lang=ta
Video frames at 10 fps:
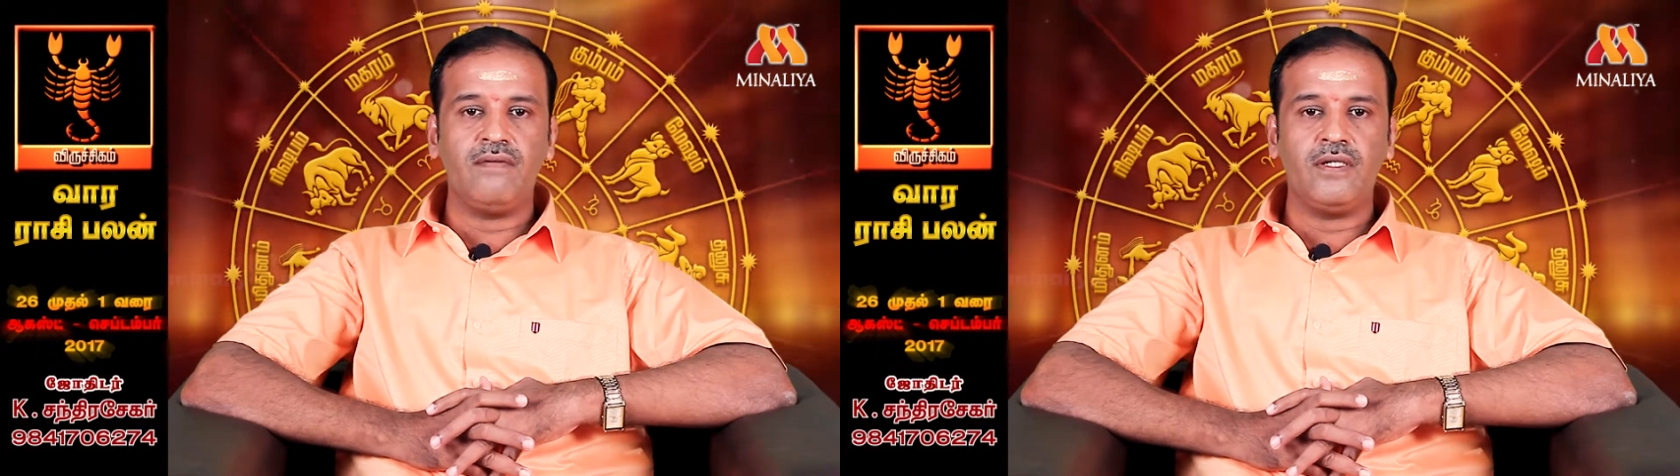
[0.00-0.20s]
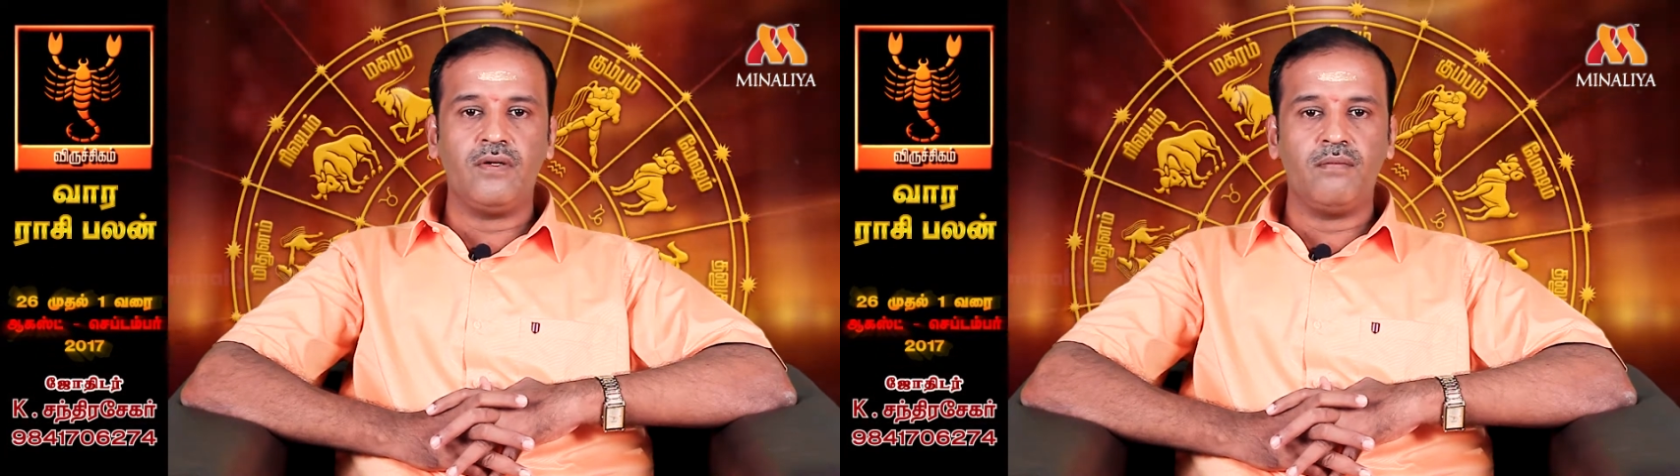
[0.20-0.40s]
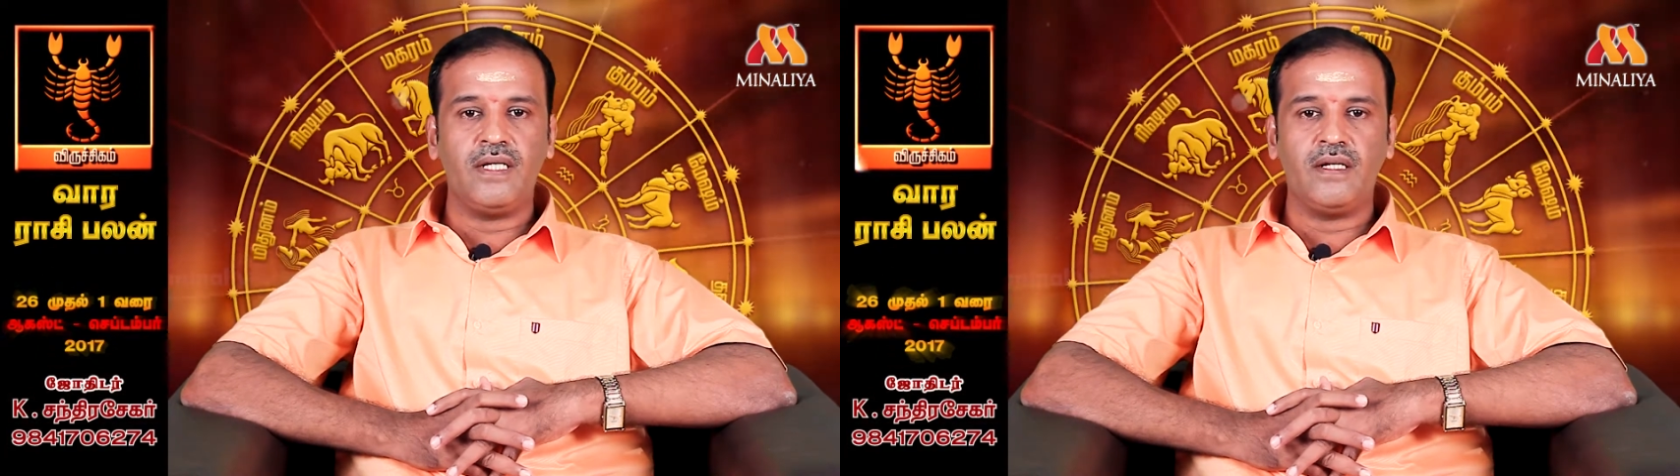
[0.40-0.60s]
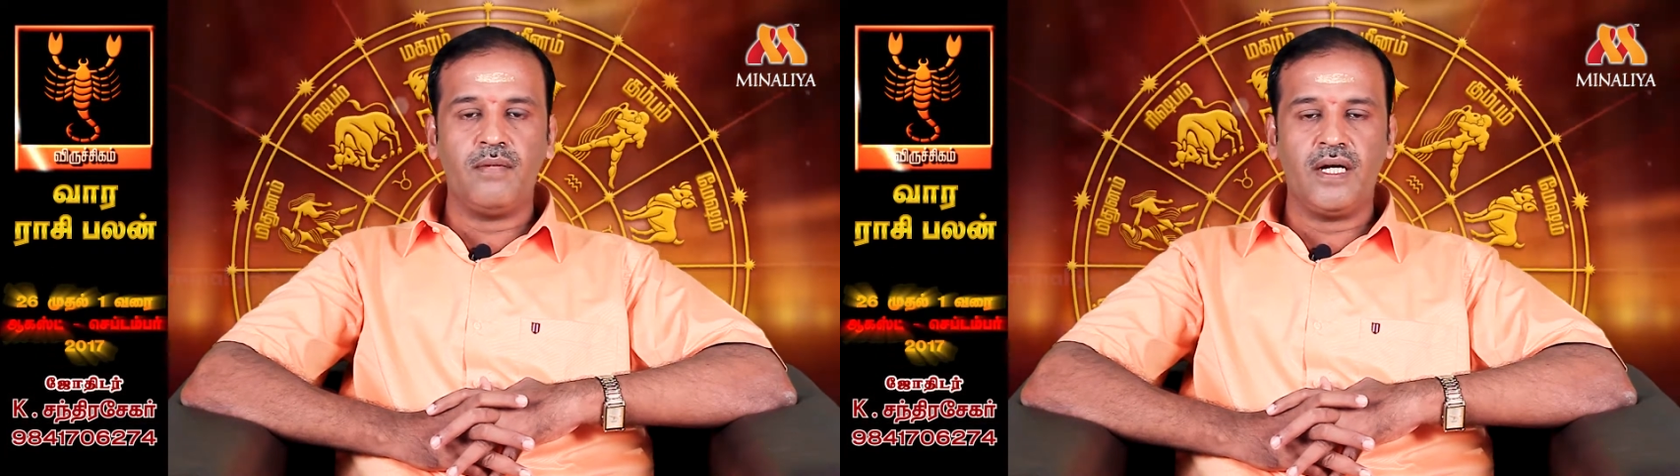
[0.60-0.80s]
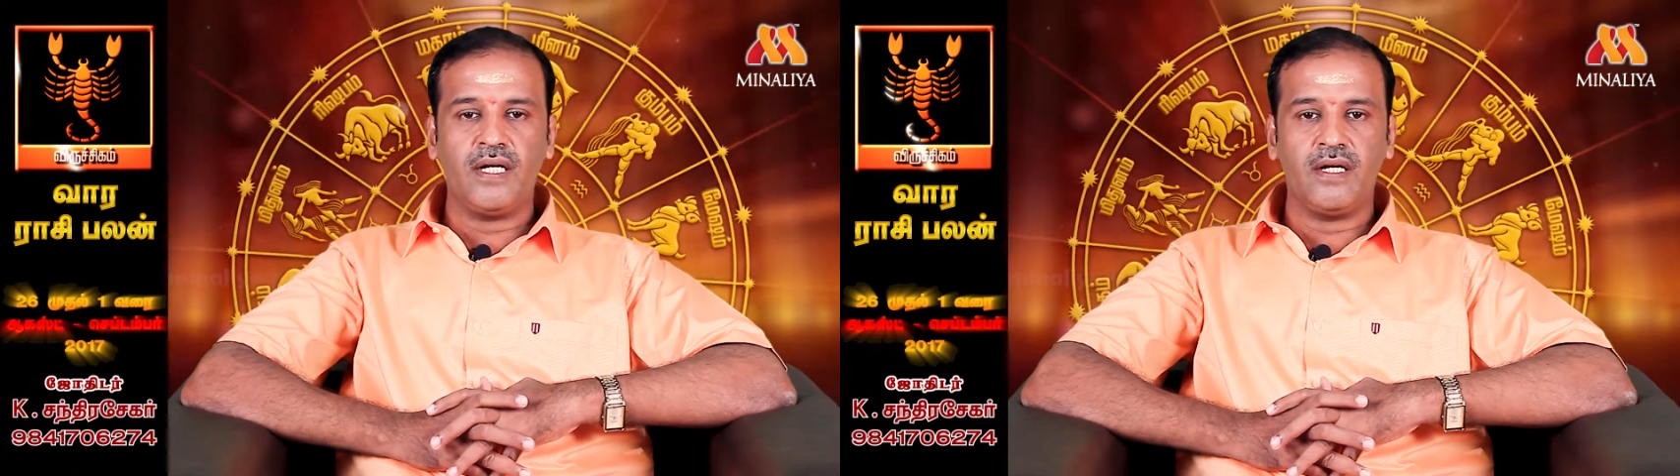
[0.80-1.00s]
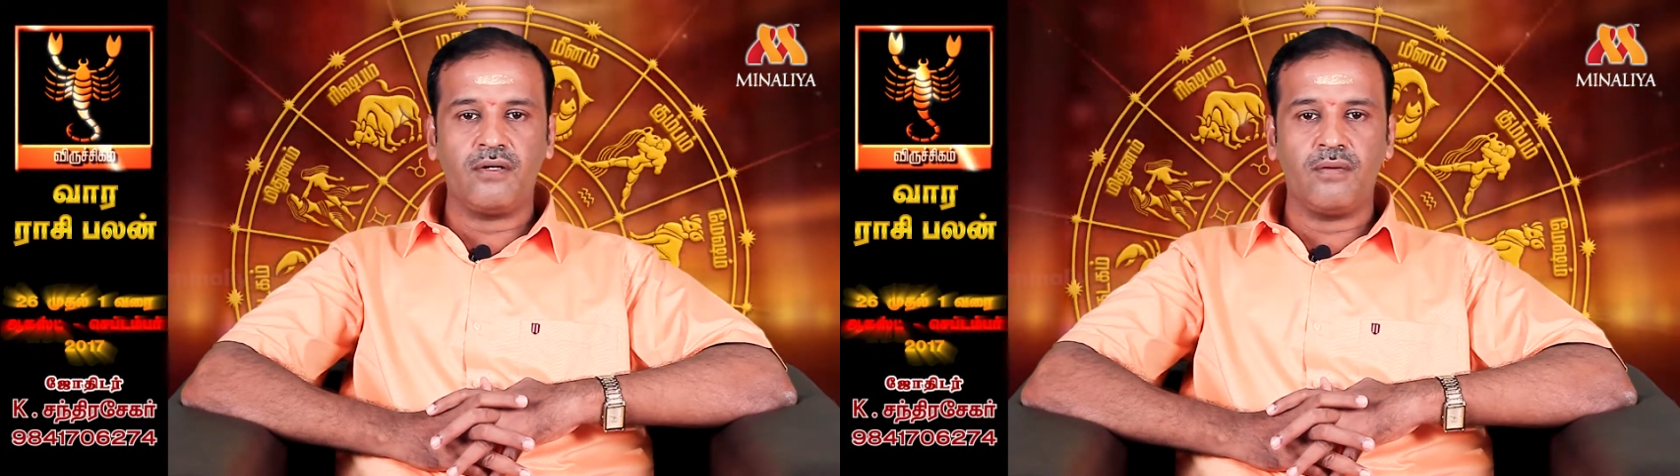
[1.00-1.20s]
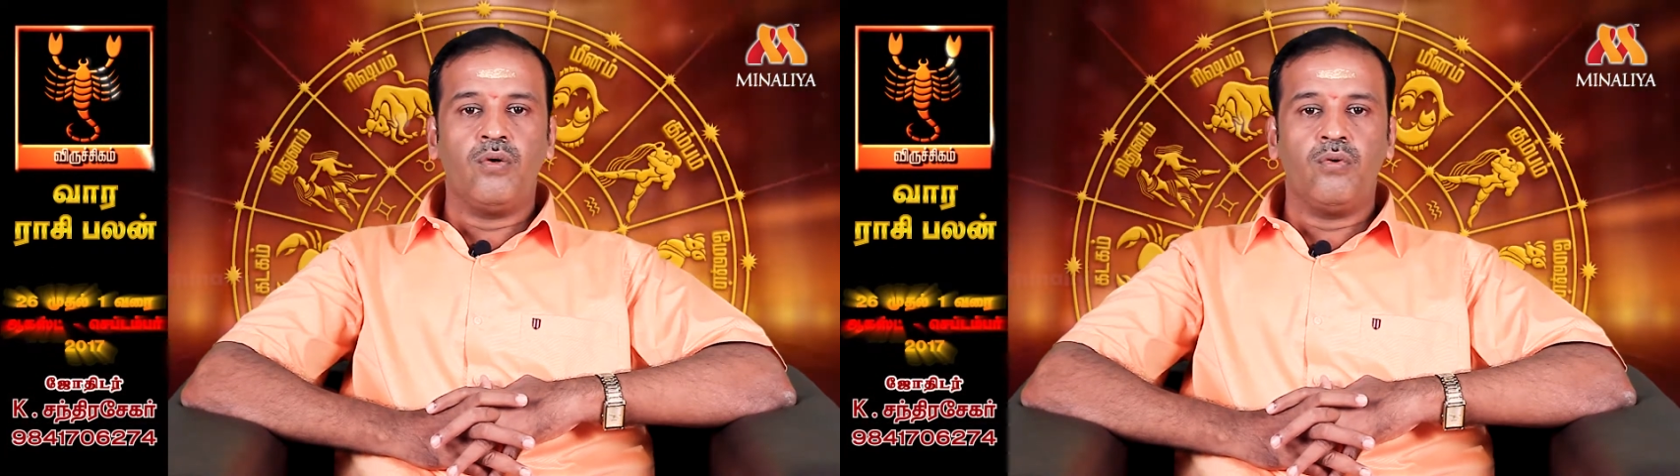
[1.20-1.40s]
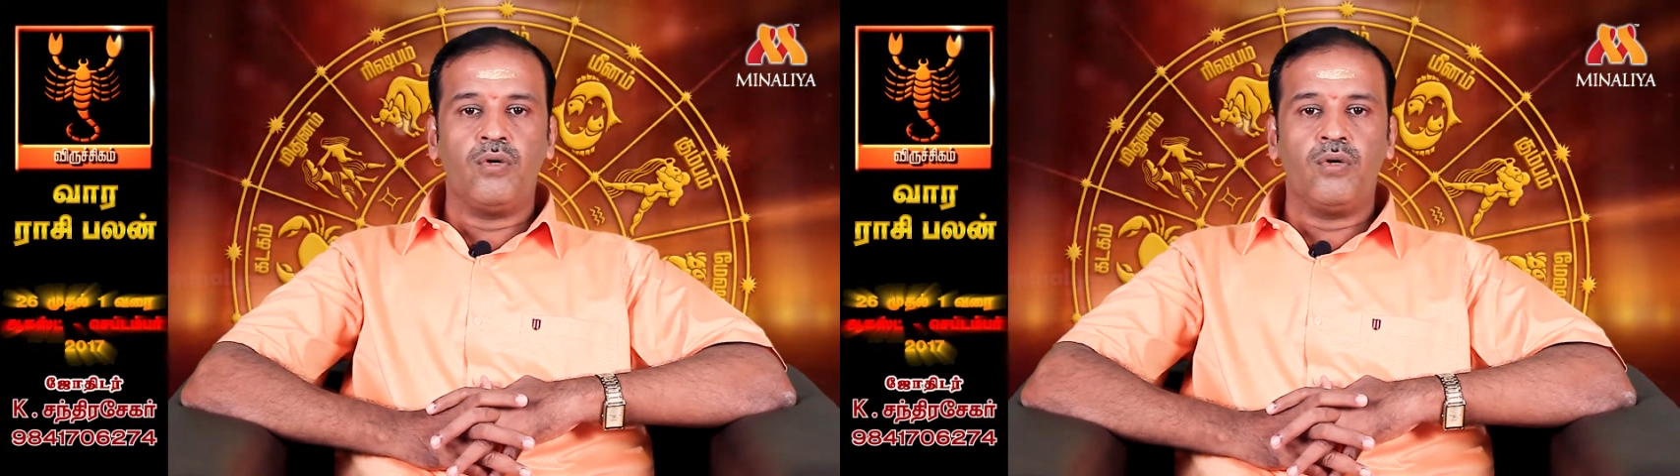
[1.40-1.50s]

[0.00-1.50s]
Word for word: வந்து ரொம்ப அதிகமாக இருக்கும்